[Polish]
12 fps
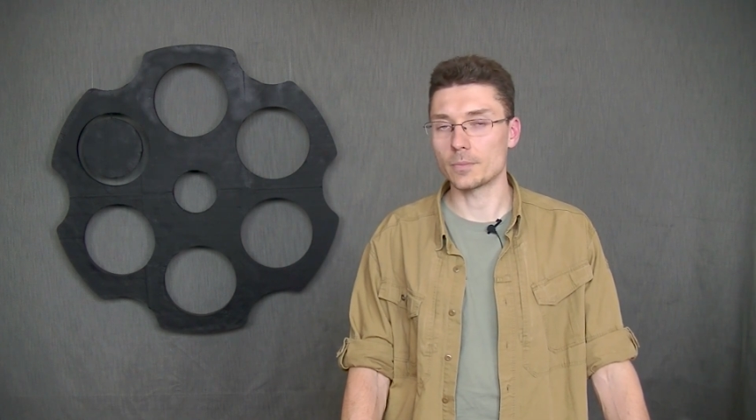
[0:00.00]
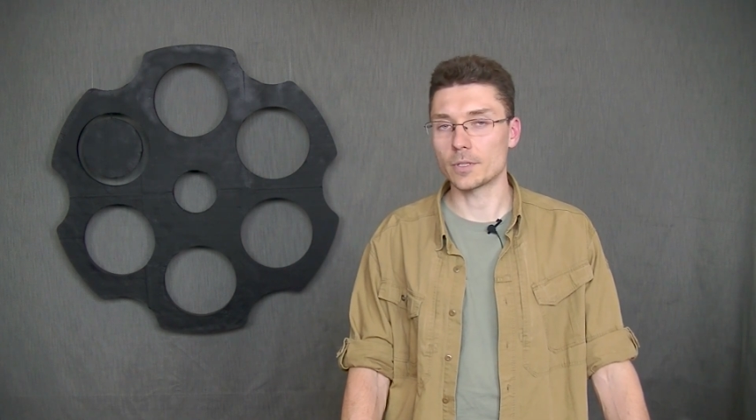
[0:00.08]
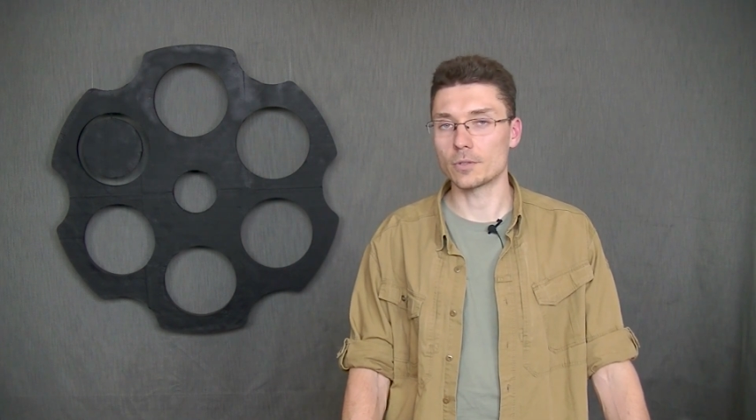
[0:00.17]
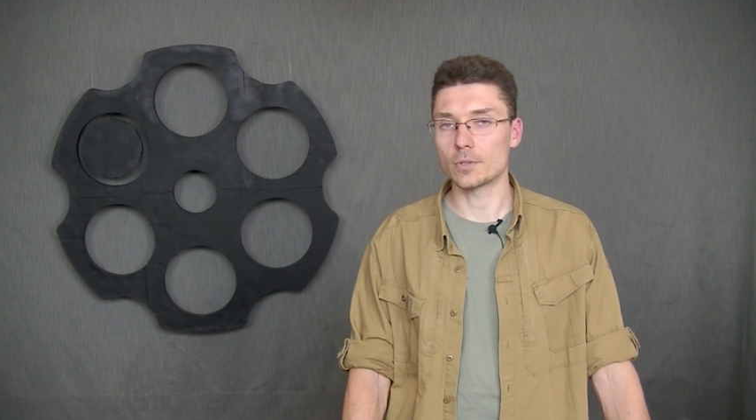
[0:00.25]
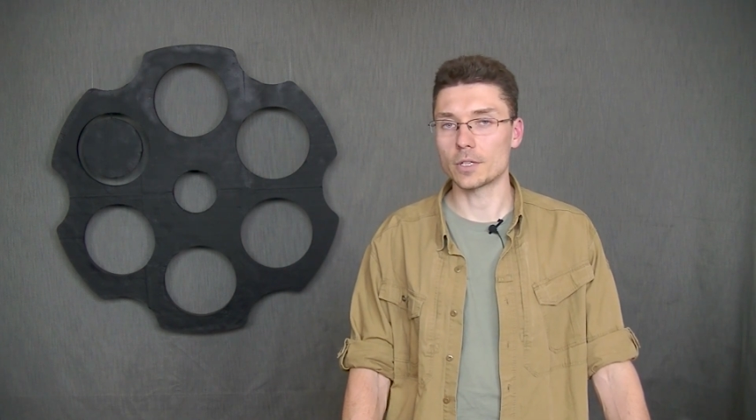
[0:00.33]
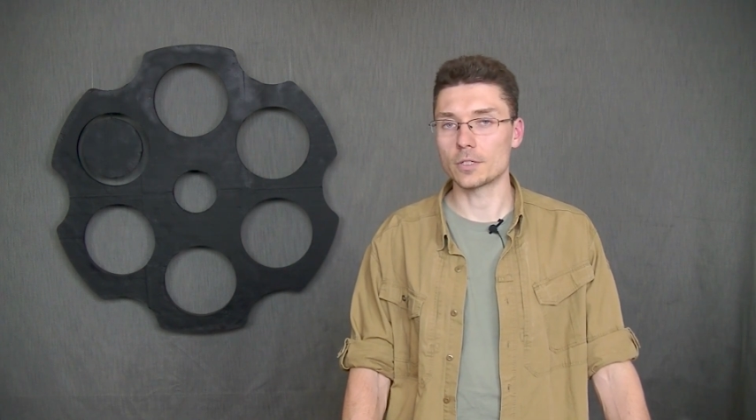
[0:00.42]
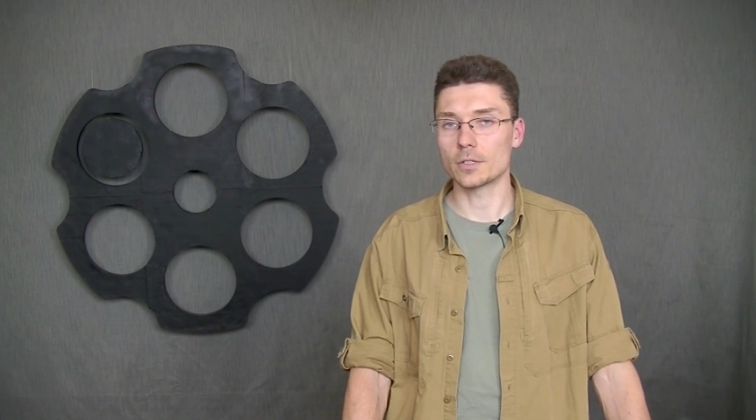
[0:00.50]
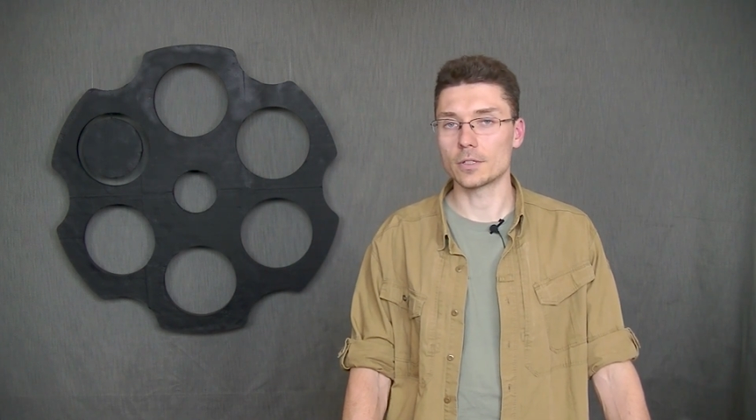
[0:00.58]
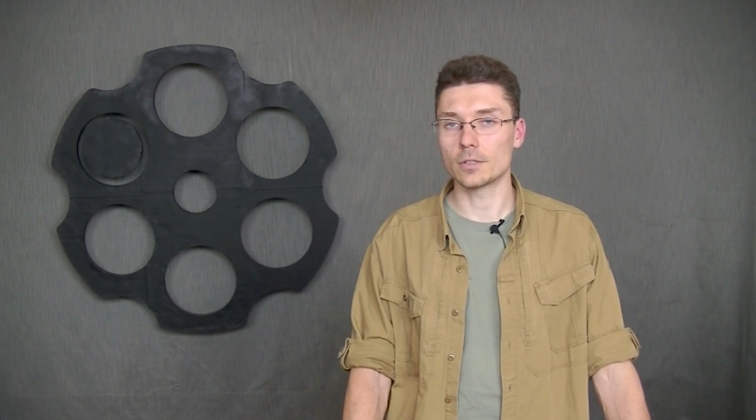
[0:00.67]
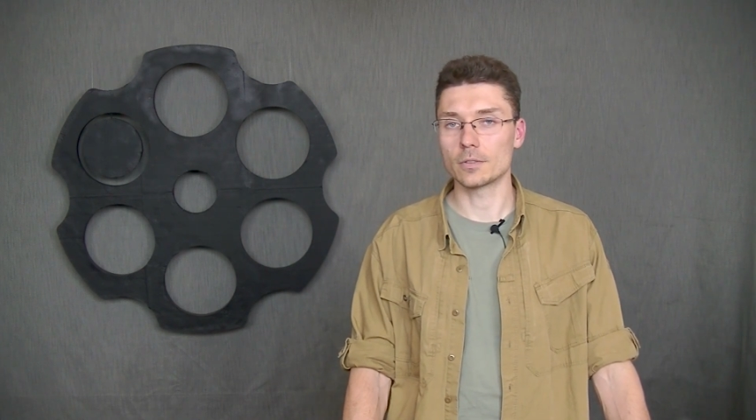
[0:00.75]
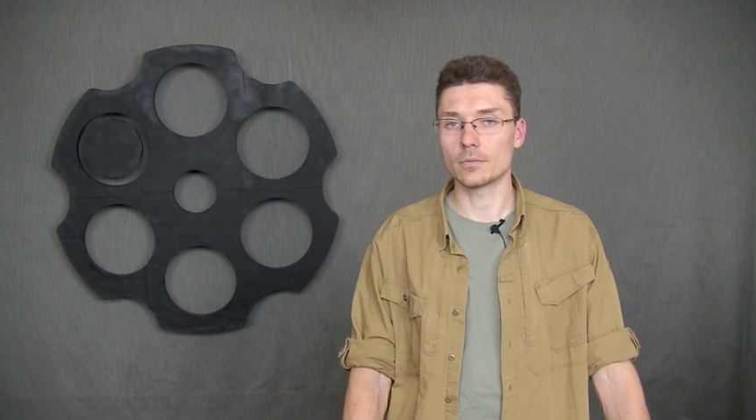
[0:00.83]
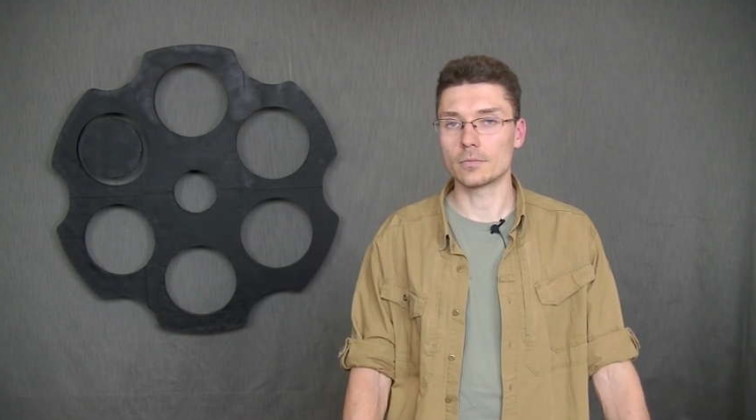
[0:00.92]

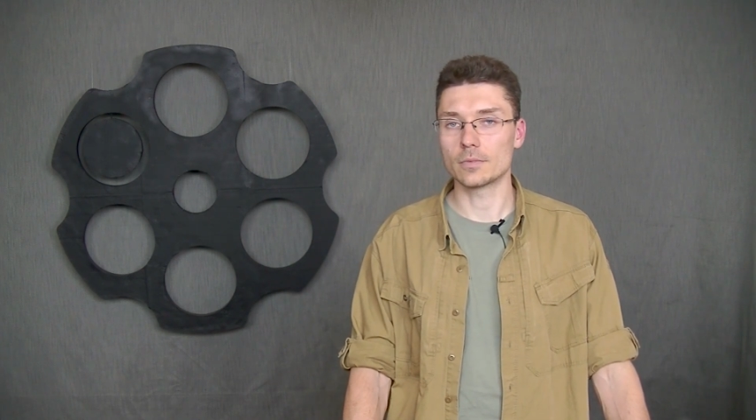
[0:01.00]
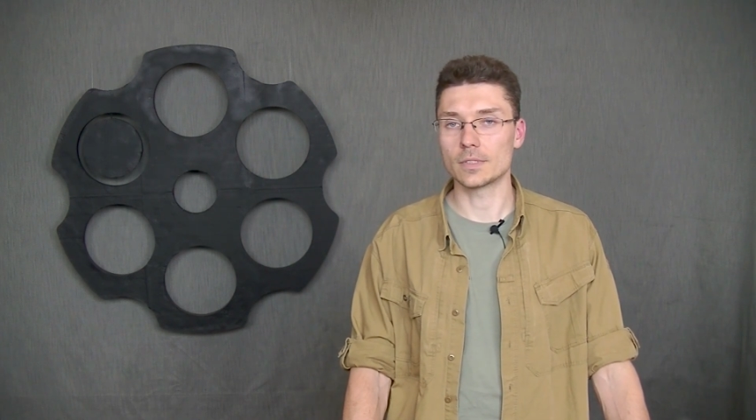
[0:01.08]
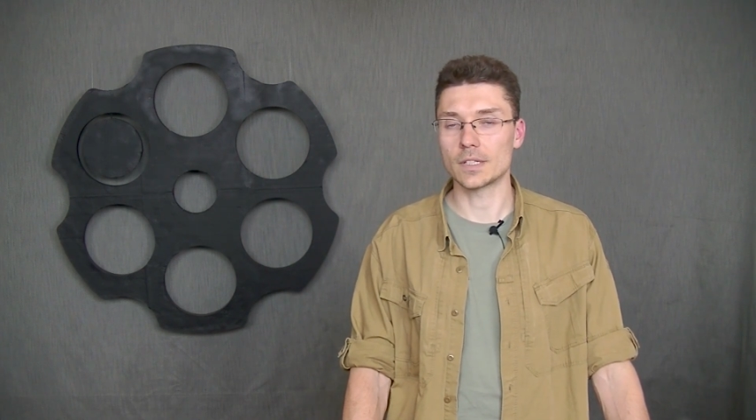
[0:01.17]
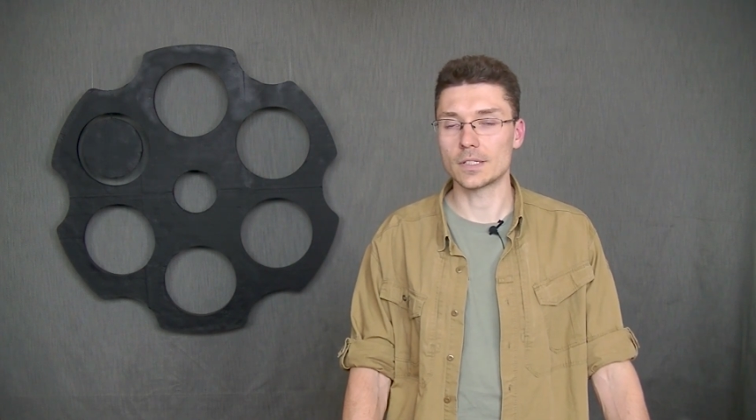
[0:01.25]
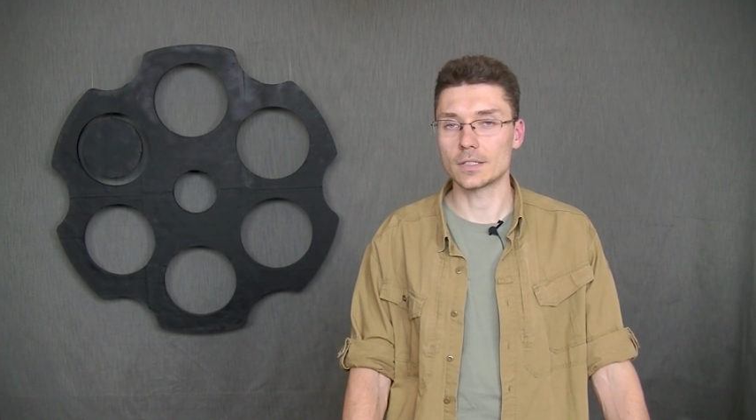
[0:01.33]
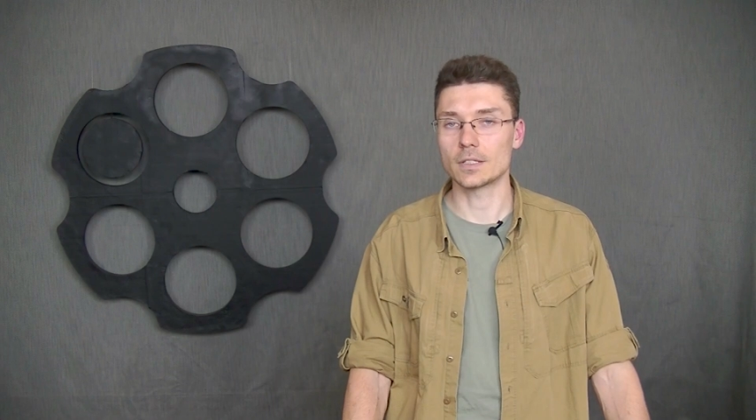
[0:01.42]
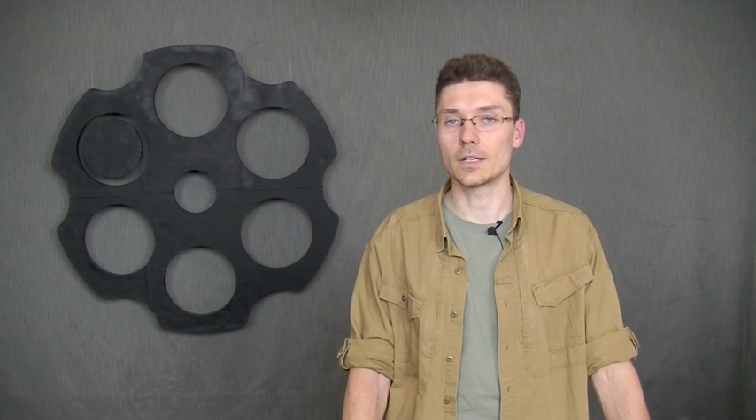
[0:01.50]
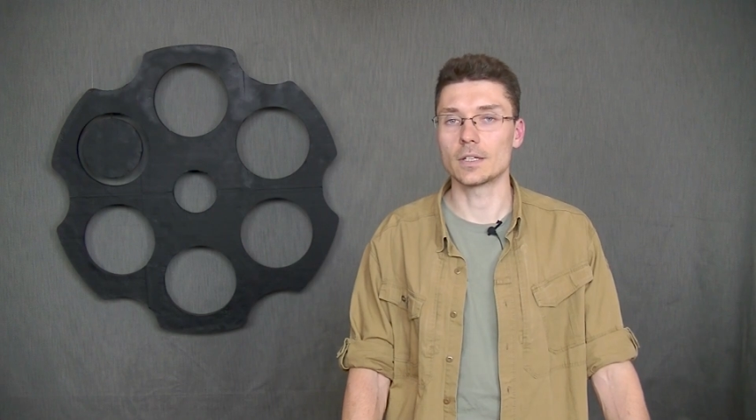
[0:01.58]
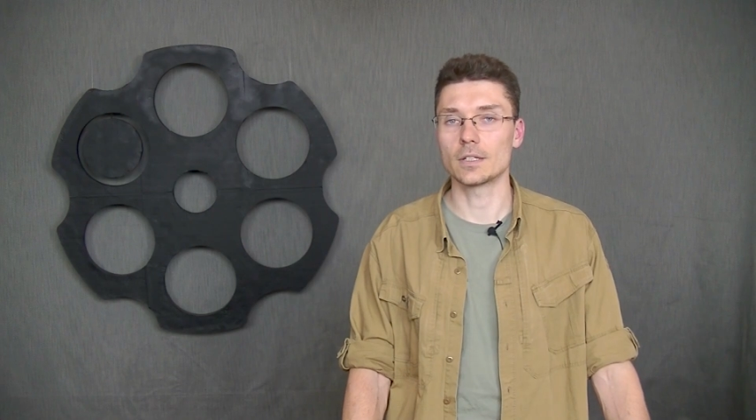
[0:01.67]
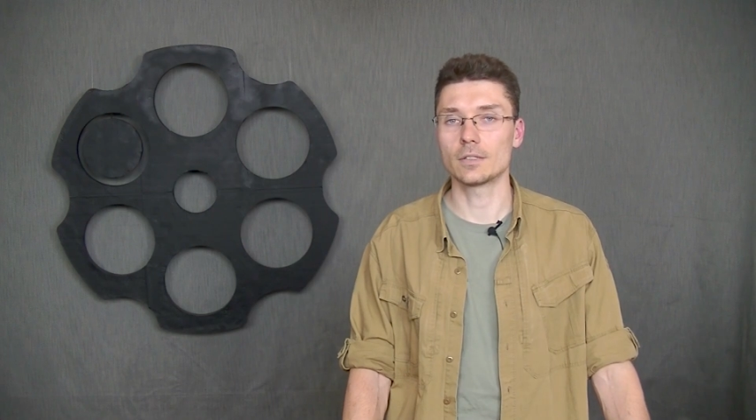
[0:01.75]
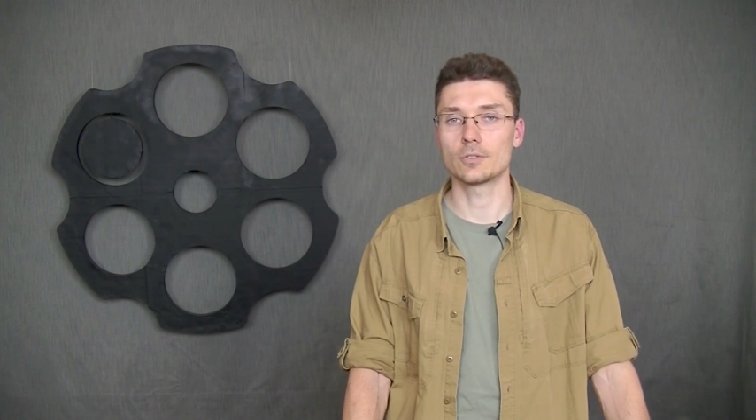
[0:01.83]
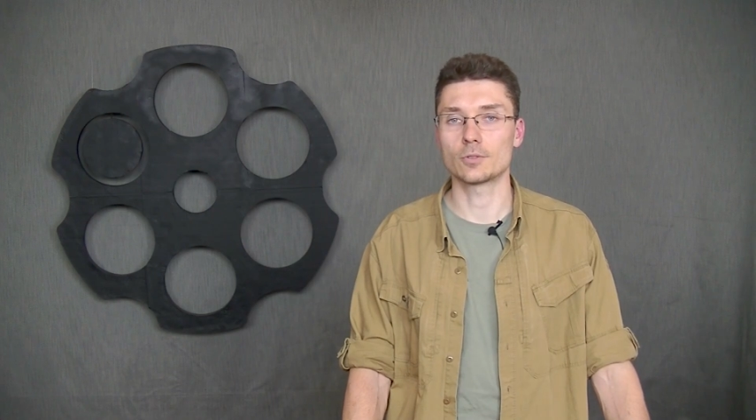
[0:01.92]
Patronacie zaistnieje,